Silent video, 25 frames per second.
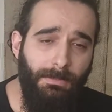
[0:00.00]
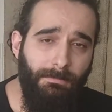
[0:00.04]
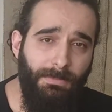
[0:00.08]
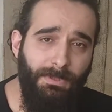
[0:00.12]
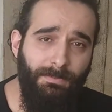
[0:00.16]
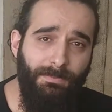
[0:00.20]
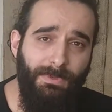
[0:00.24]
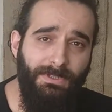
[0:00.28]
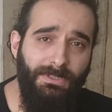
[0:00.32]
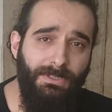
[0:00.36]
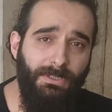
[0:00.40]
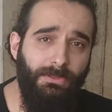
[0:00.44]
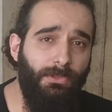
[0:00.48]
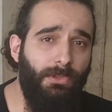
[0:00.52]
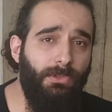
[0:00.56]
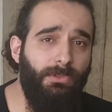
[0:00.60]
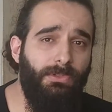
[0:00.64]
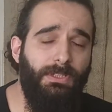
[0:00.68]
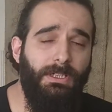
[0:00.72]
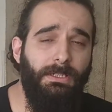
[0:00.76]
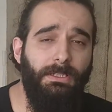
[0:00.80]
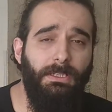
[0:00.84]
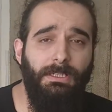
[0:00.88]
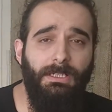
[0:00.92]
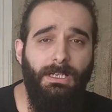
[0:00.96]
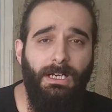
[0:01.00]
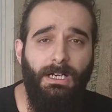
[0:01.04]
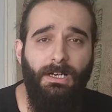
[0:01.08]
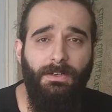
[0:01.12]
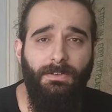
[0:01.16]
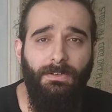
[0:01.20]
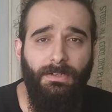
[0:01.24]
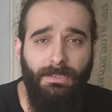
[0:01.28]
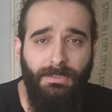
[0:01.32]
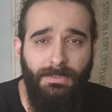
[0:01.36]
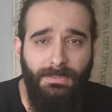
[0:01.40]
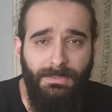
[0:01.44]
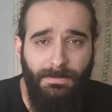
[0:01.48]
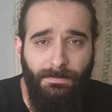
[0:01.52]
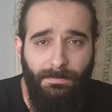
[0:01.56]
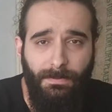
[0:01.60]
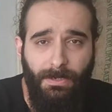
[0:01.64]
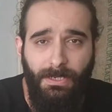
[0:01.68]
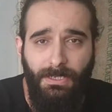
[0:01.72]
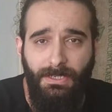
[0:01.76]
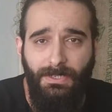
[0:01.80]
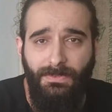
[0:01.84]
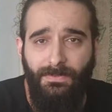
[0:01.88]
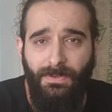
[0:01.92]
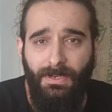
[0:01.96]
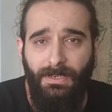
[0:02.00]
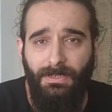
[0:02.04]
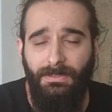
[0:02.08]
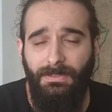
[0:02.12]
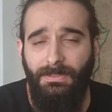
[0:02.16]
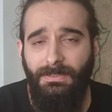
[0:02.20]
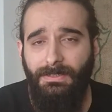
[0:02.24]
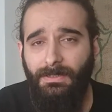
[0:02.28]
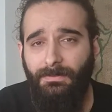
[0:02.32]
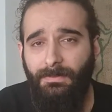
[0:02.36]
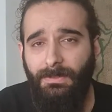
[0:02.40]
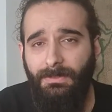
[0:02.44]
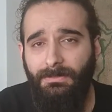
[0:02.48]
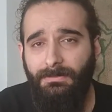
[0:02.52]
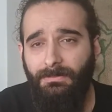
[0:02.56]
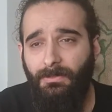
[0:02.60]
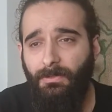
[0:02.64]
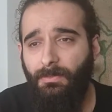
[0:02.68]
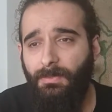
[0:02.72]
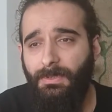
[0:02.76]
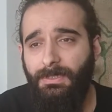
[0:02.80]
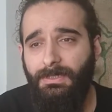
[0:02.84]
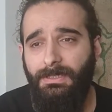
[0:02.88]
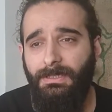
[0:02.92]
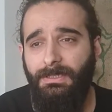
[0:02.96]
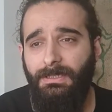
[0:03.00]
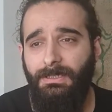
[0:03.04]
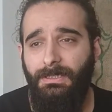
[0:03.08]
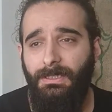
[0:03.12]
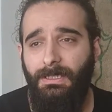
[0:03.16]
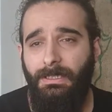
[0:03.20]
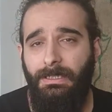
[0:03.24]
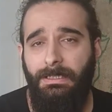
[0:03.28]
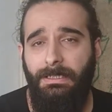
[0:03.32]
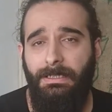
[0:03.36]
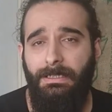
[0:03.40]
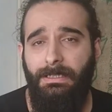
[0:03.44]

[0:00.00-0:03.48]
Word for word: bir masa 4 tane kahve sipariş verdiği zaman o masayı